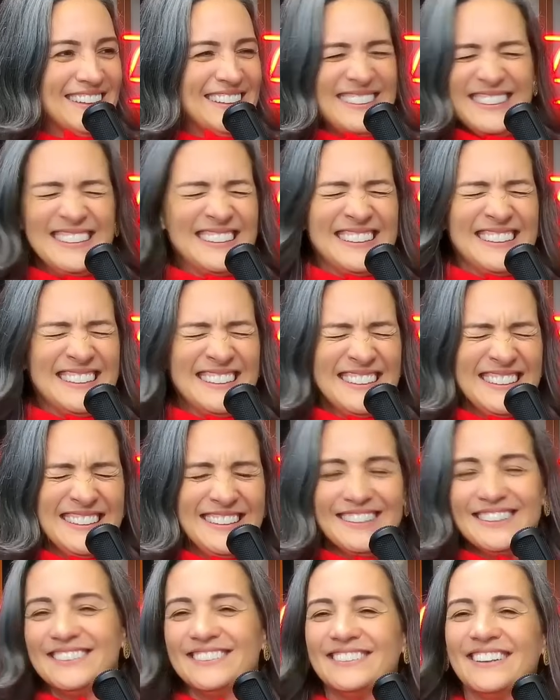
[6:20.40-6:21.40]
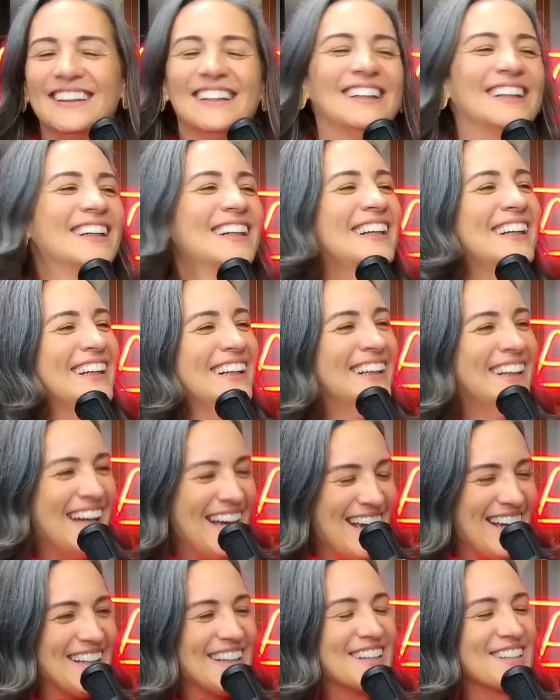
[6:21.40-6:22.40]
Ah! Mais ou menos isso, né?
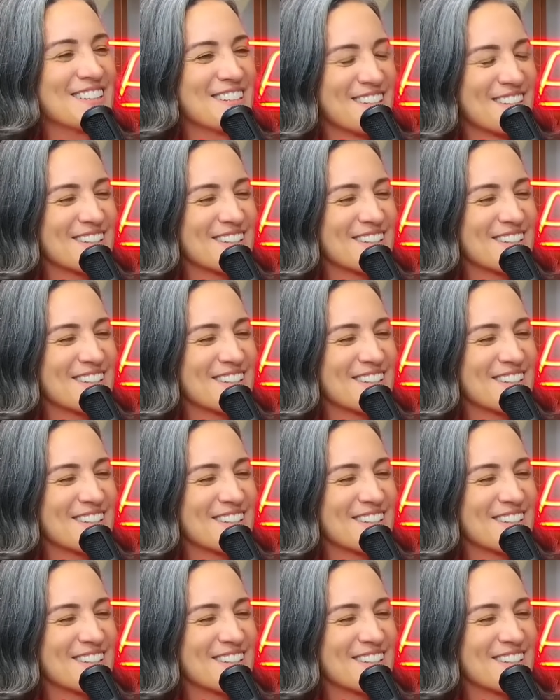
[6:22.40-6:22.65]
É isso.